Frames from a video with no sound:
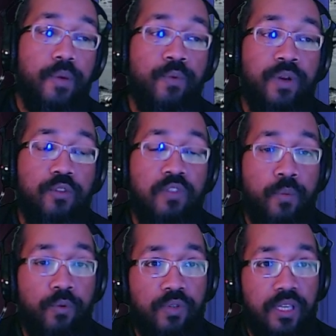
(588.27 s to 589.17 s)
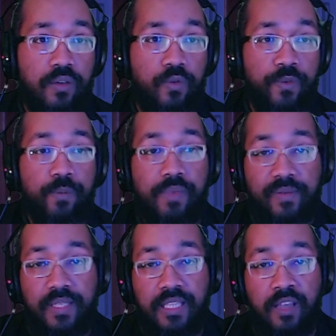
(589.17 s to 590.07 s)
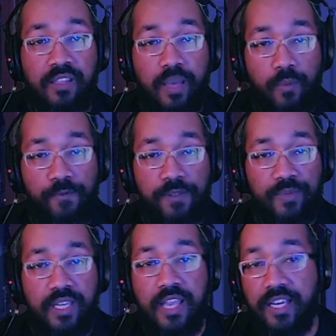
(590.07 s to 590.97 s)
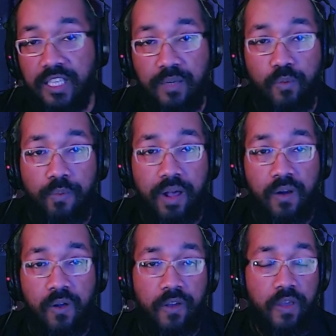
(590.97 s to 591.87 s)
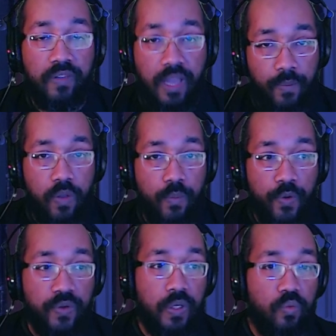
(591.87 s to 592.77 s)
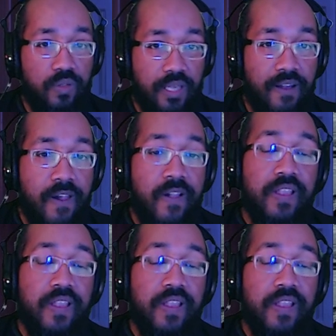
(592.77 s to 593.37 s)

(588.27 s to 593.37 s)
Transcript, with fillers: Mais bon, voilà, tout ça pour vous dire que même si c'est un très bon film scénaristiquement parlant et en termes d'ambiance et tout ça,